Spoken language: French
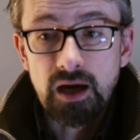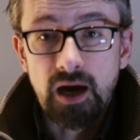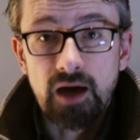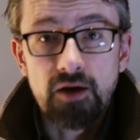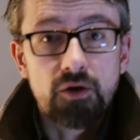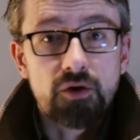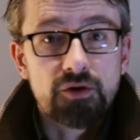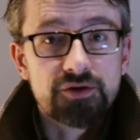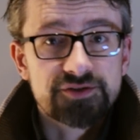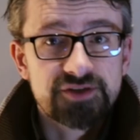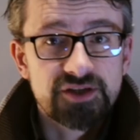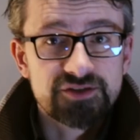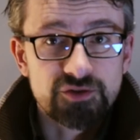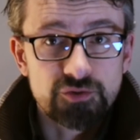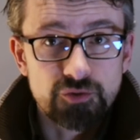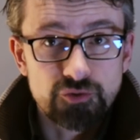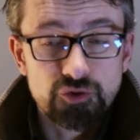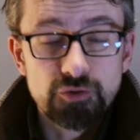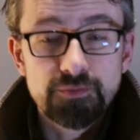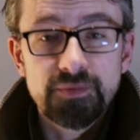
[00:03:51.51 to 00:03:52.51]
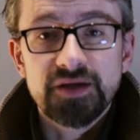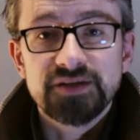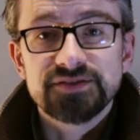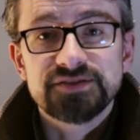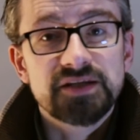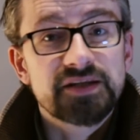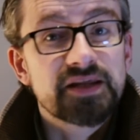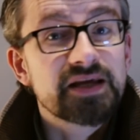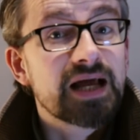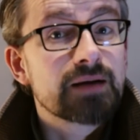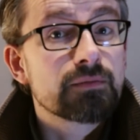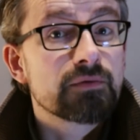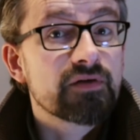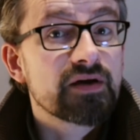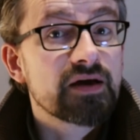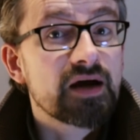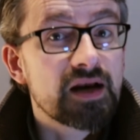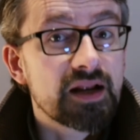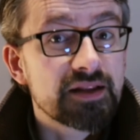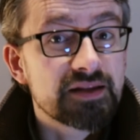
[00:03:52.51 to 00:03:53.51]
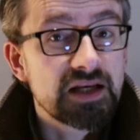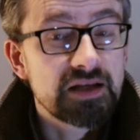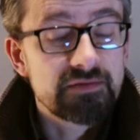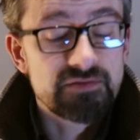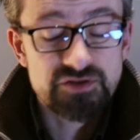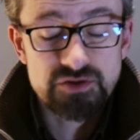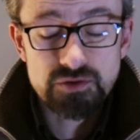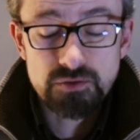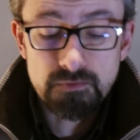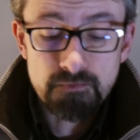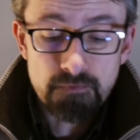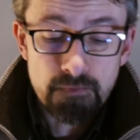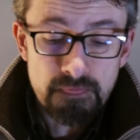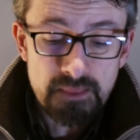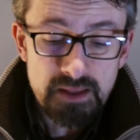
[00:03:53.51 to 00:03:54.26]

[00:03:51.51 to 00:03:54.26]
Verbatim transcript: Alors c'est sur YouTube, mais c'est également vrai à la télévision.